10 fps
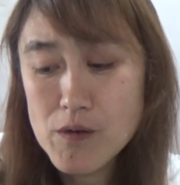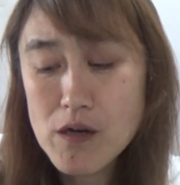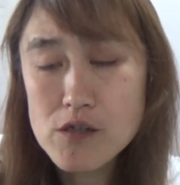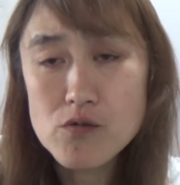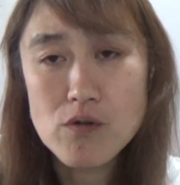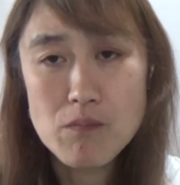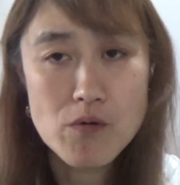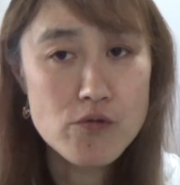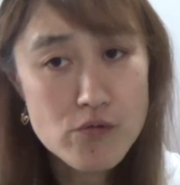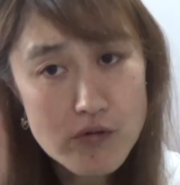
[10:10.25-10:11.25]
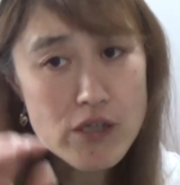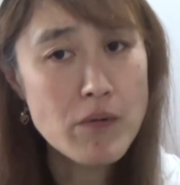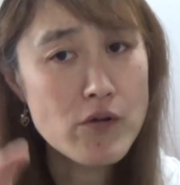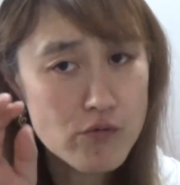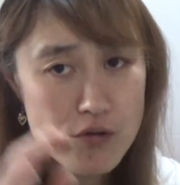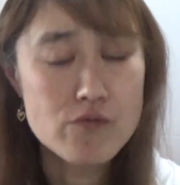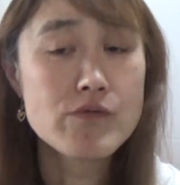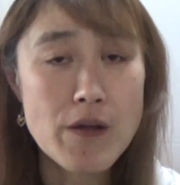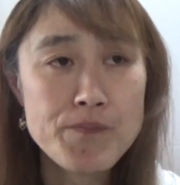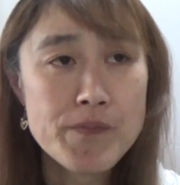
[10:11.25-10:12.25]
だから一生懸命こうゆっくり喋ろうとはす
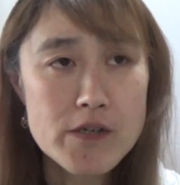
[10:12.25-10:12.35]
んねん。